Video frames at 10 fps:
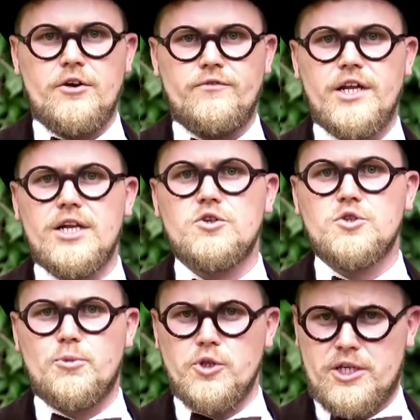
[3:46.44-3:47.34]
Wiele
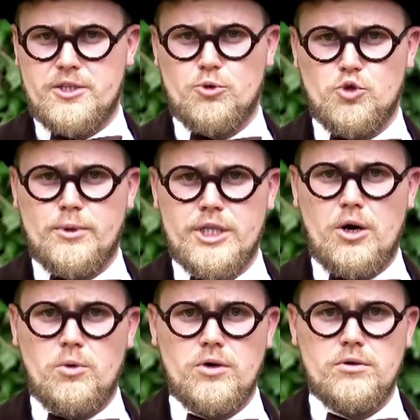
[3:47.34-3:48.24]
gospodarstw
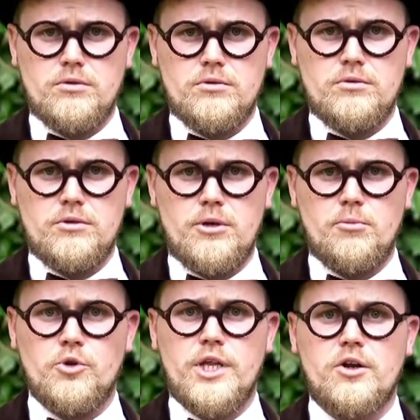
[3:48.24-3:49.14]
podupadało,
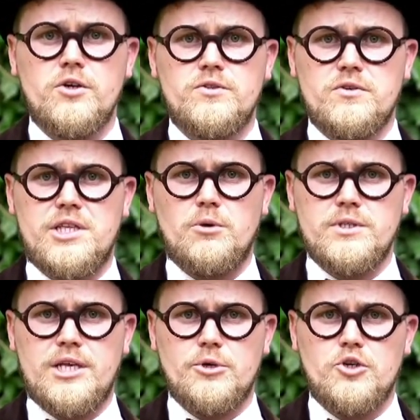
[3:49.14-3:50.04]
bo na roli zostały
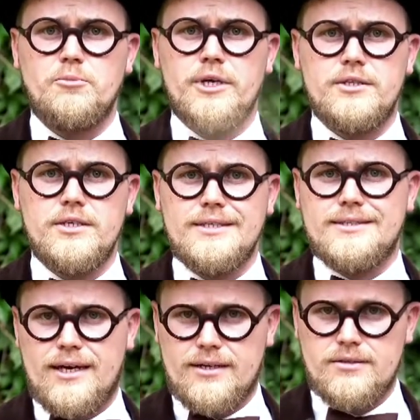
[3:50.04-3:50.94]
same kobiety i
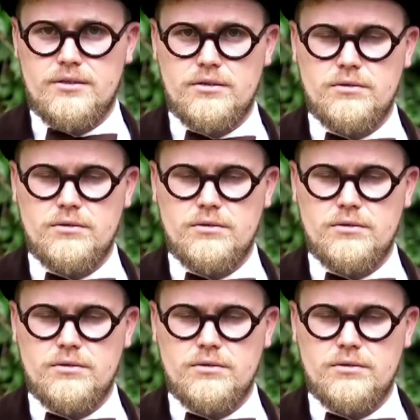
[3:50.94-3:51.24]
starcy.